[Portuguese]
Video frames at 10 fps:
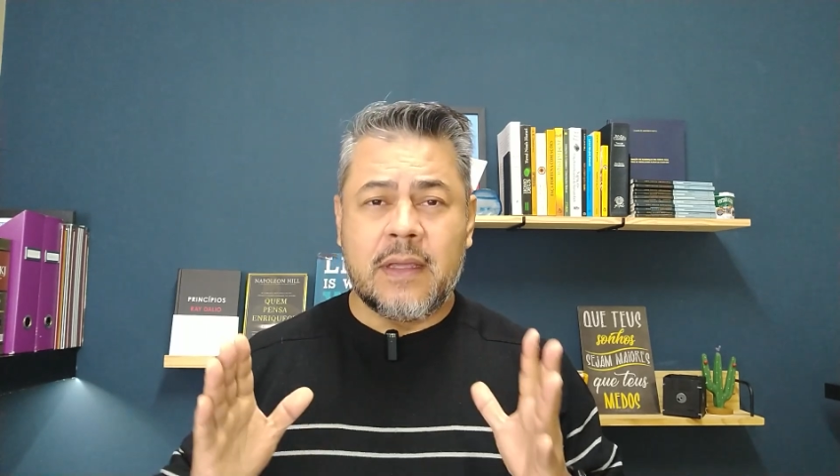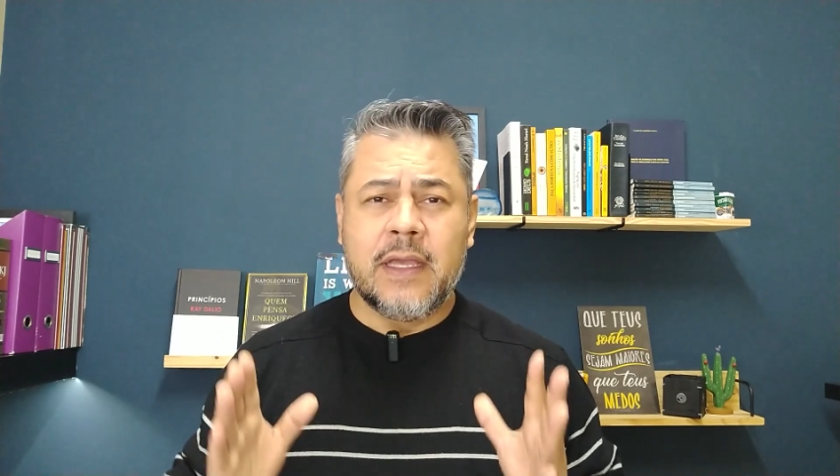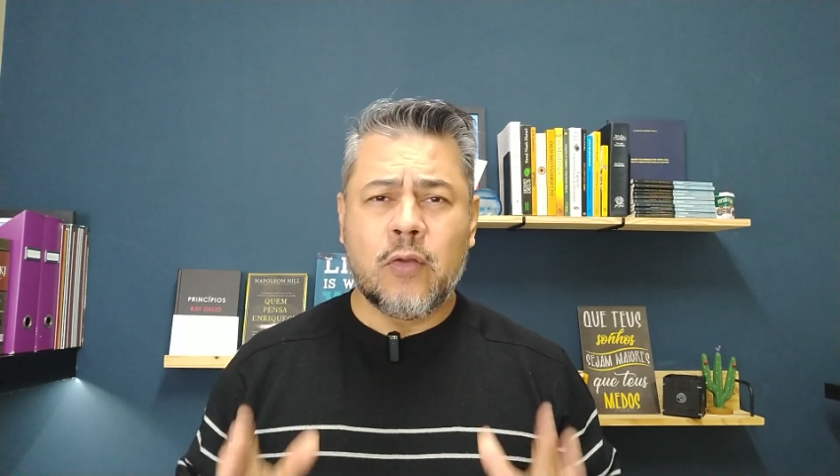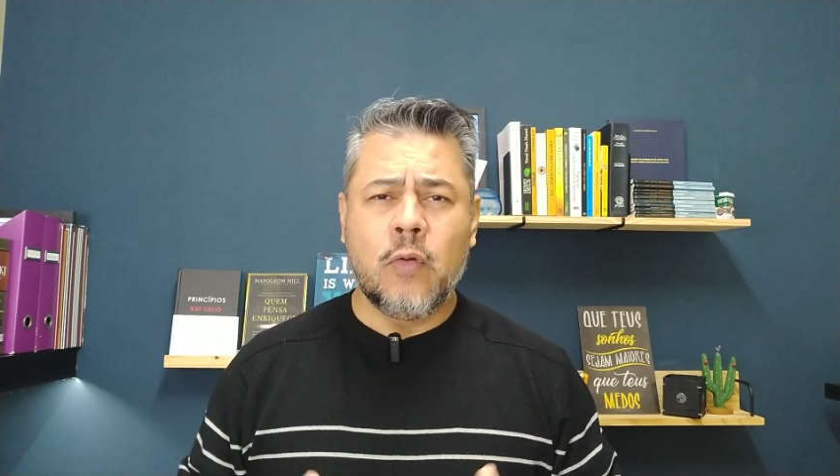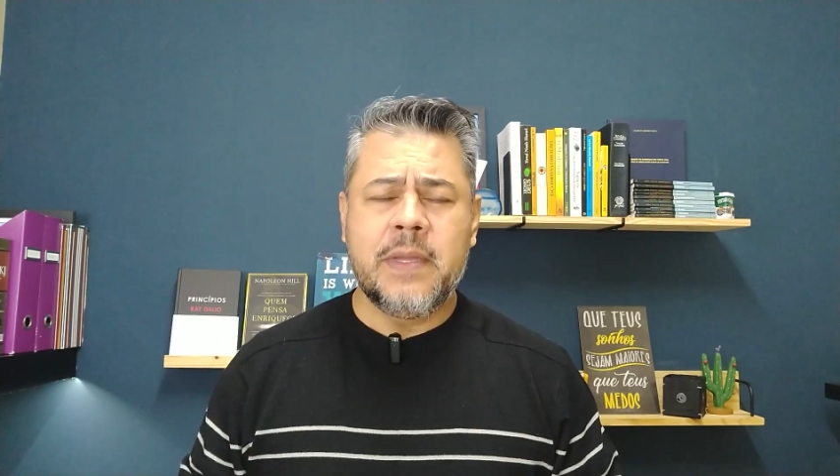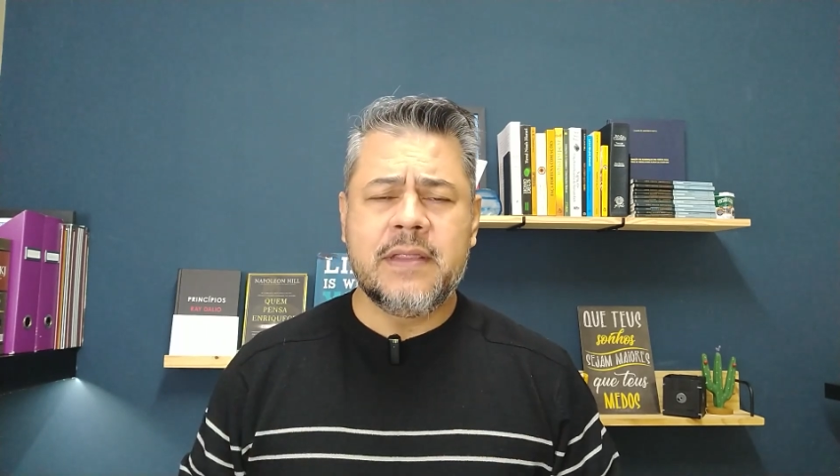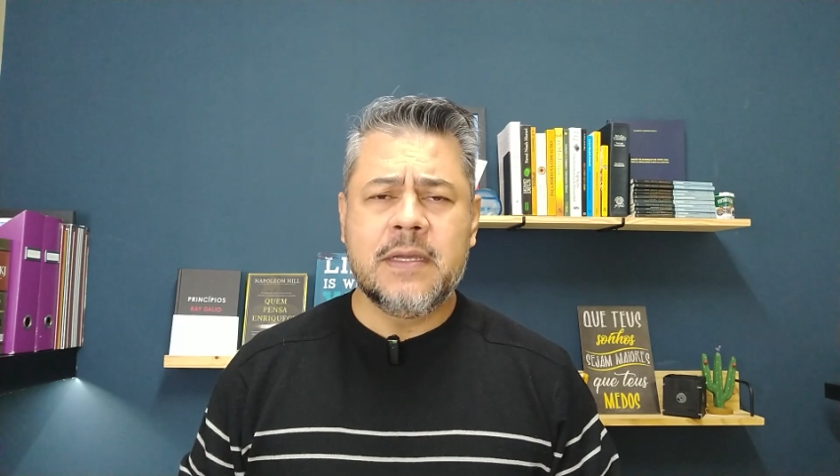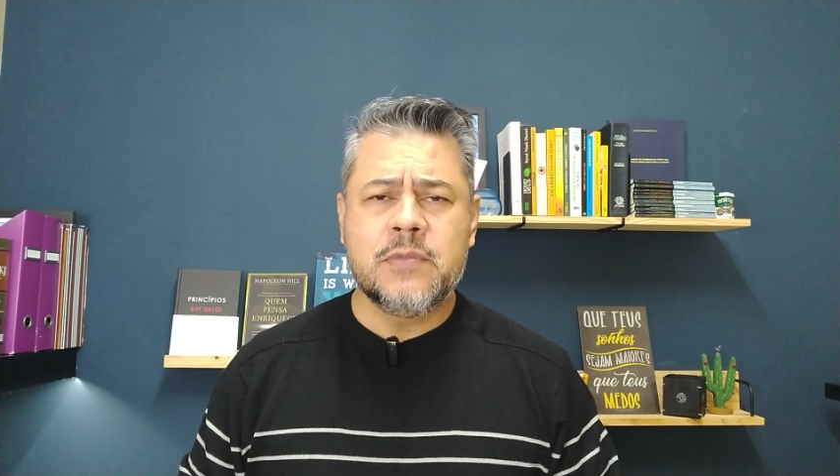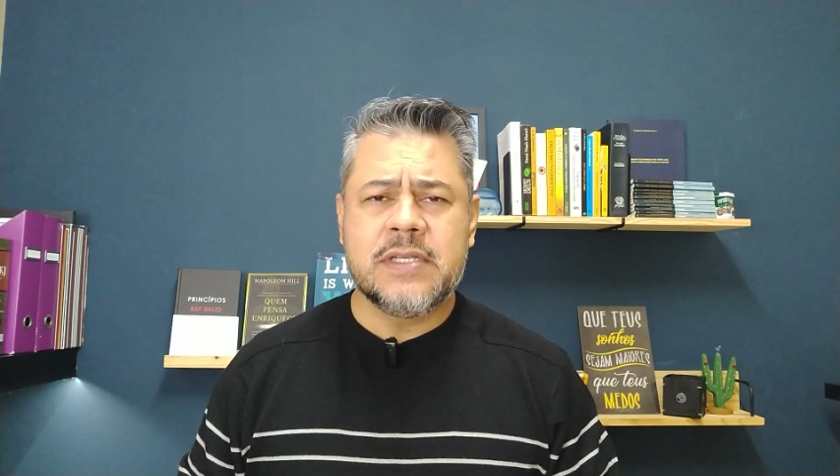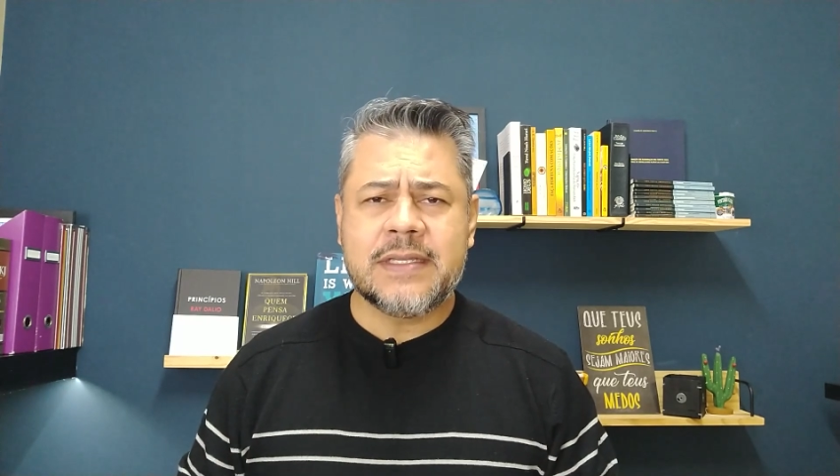
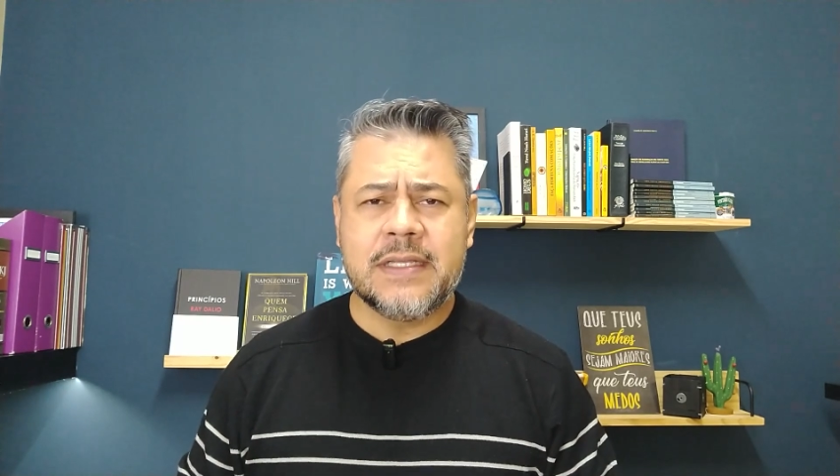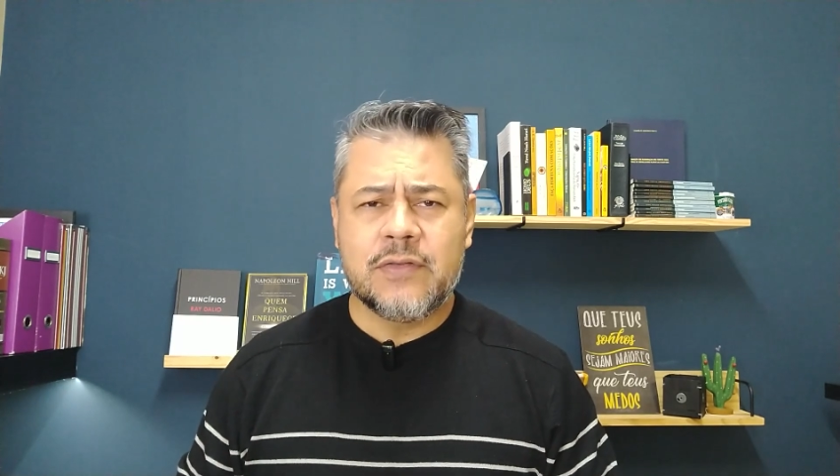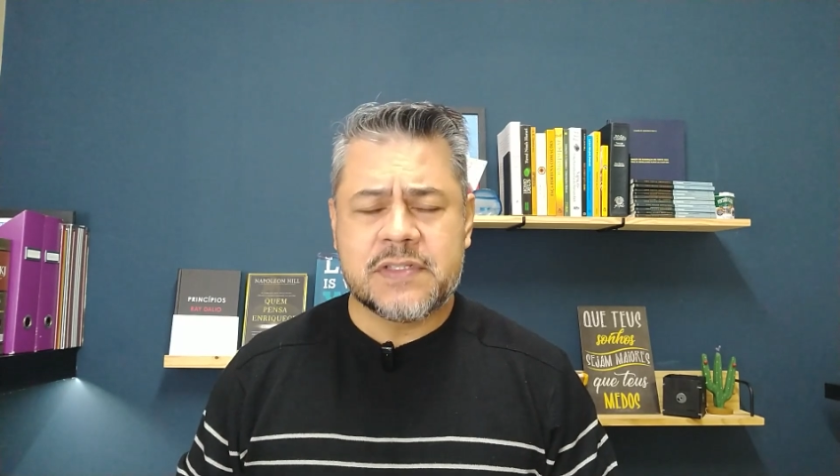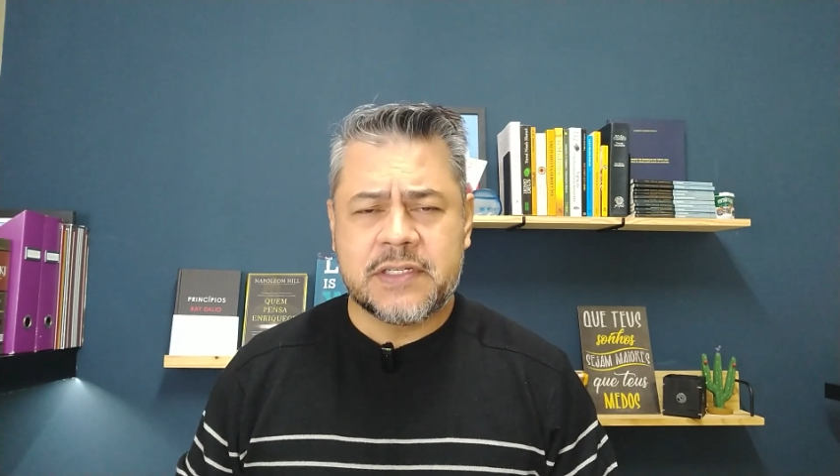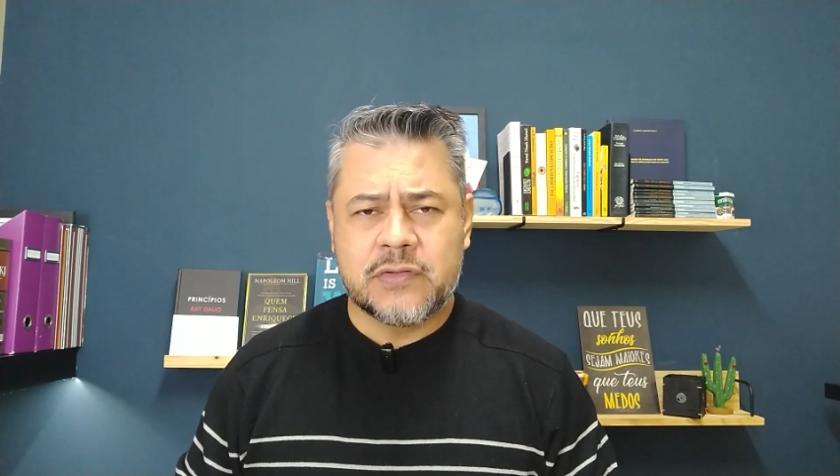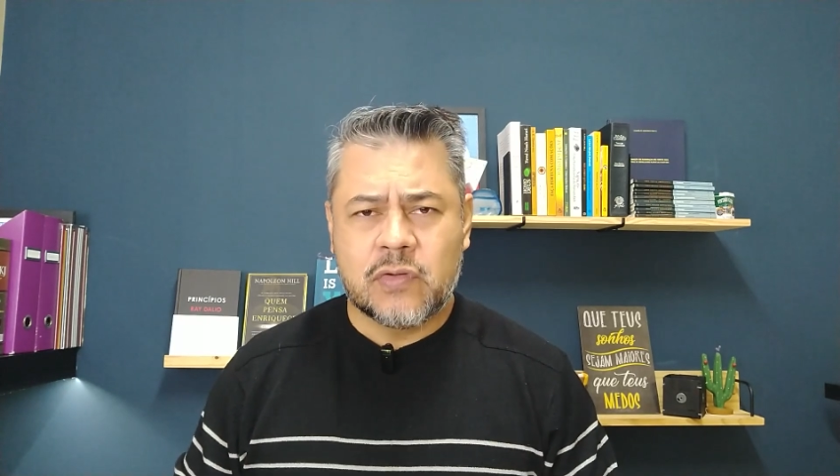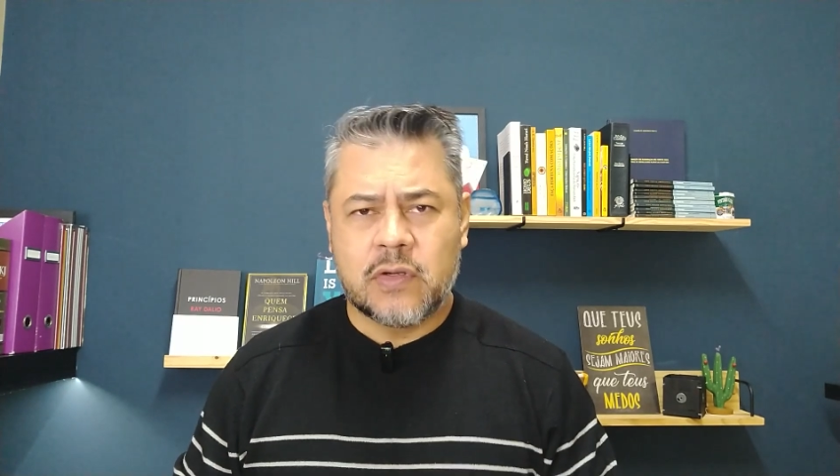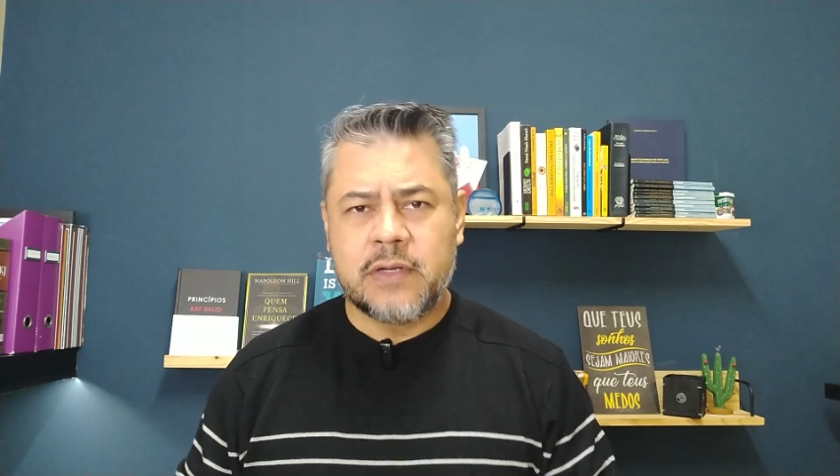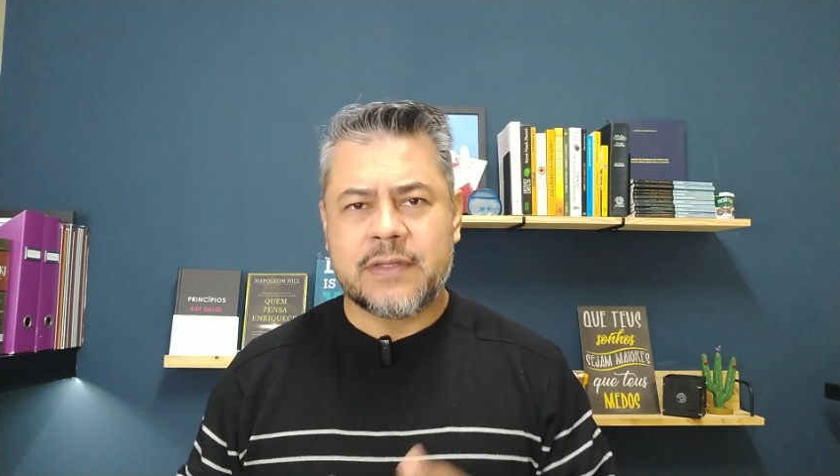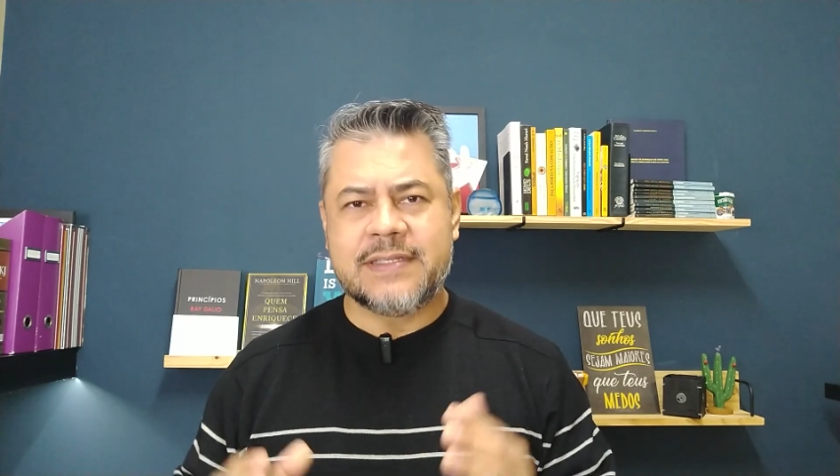Recomendamos aqui no escritório